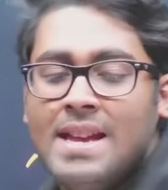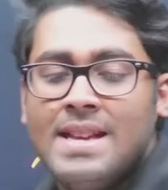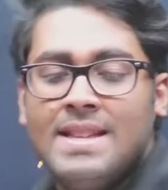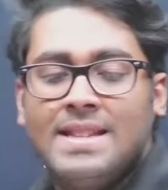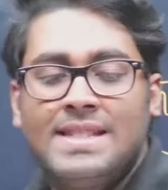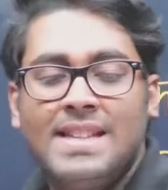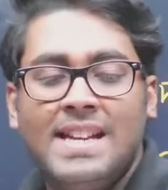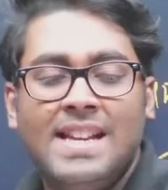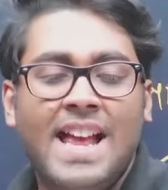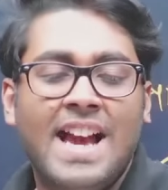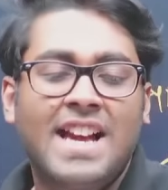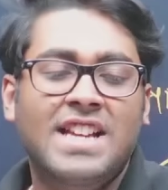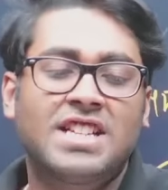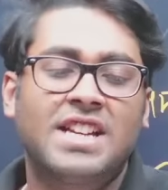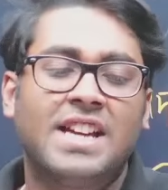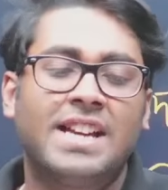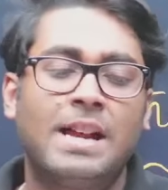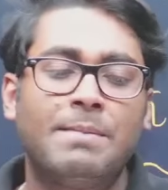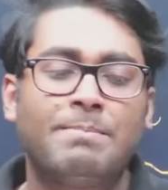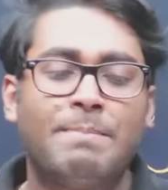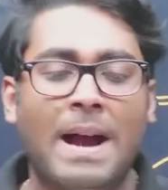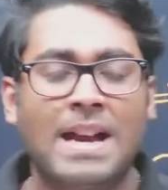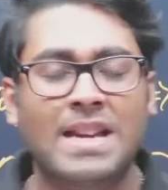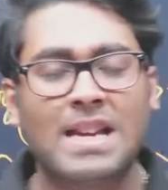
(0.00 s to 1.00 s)

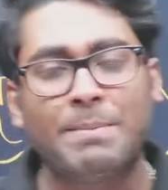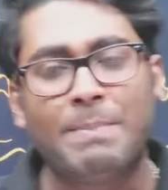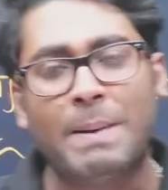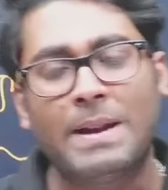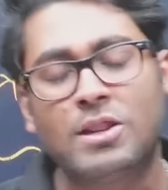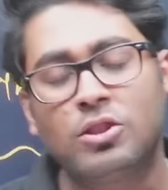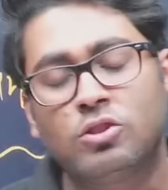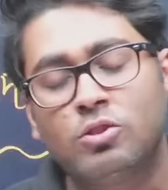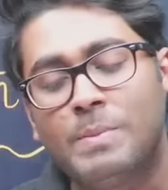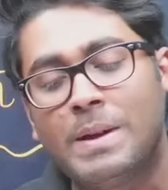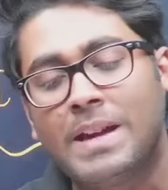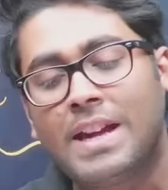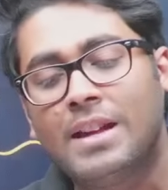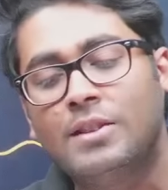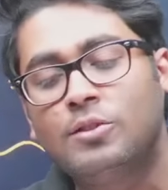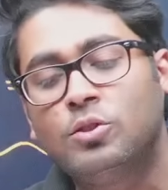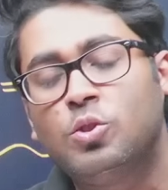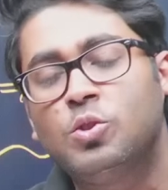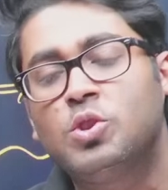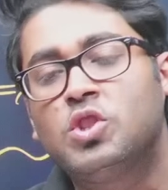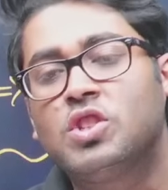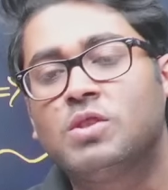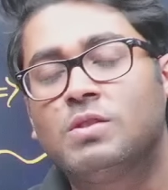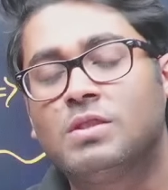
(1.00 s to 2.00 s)
সিলেকশনের পাশাপাশি তুমি
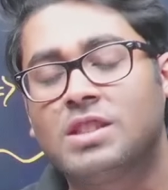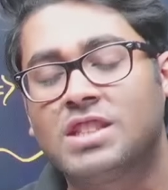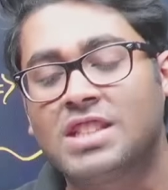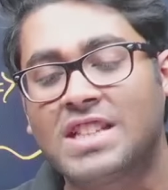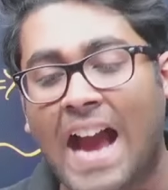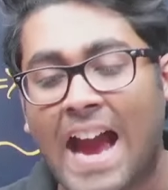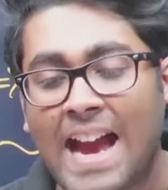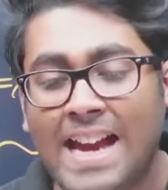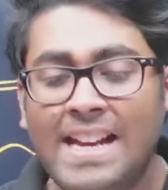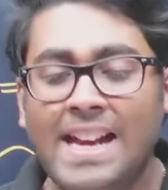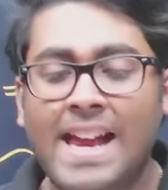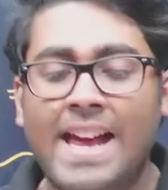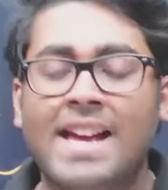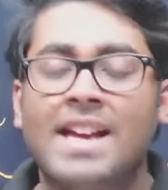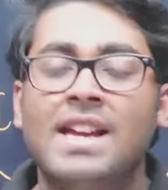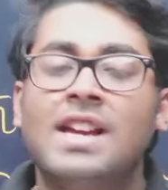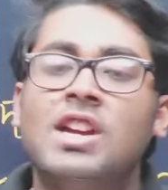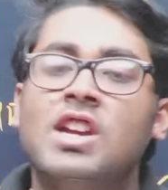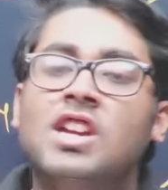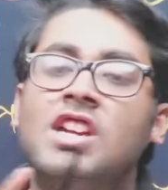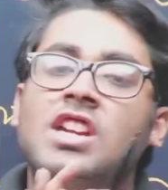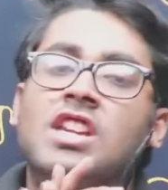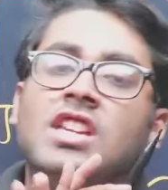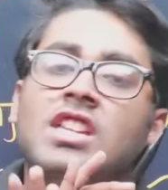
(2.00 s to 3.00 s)
কিন্তু চাইলে
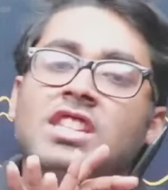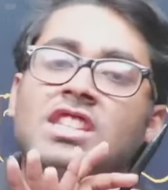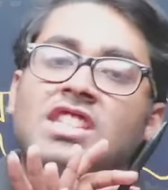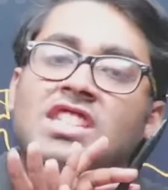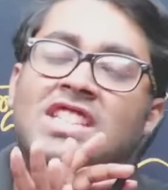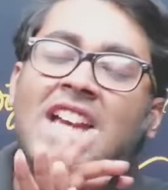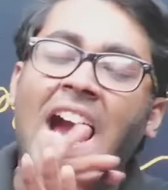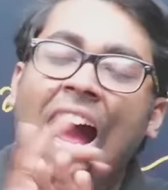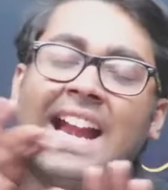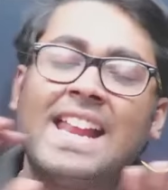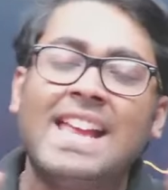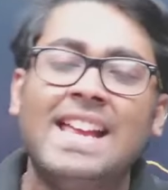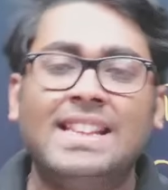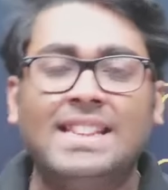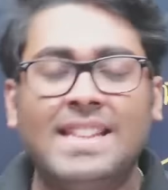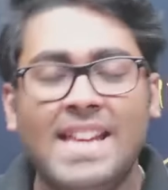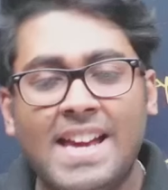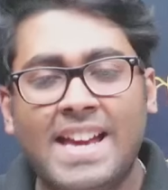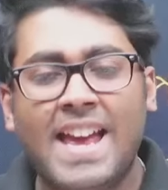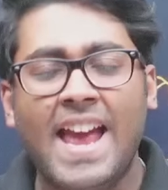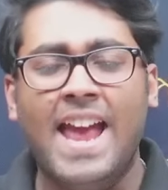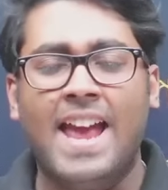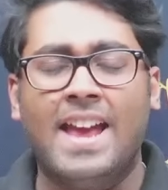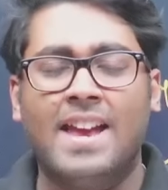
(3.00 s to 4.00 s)

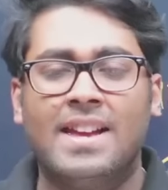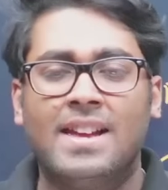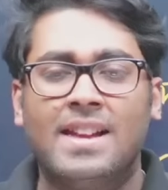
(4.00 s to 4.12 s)
চারিদিকে